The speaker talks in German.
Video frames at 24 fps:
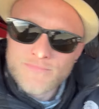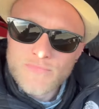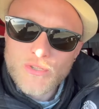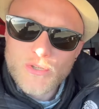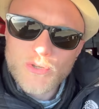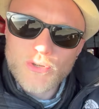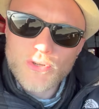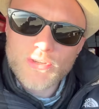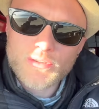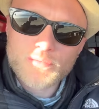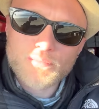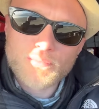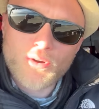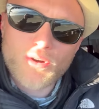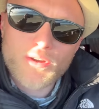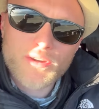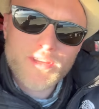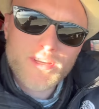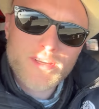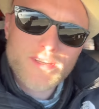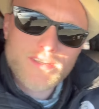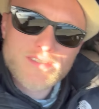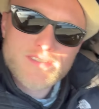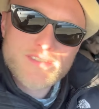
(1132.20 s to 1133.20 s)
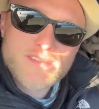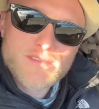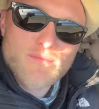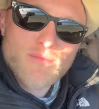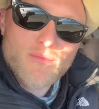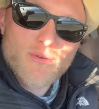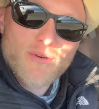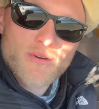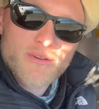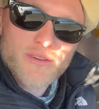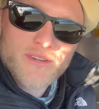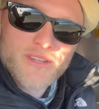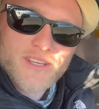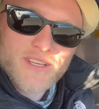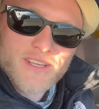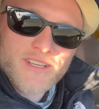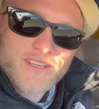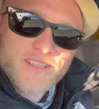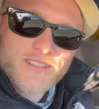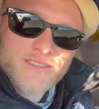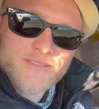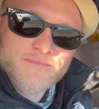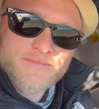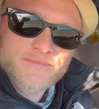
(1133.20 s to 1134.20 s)
Good morning in the
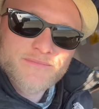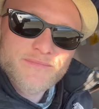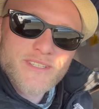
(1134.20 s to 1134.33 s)
morning.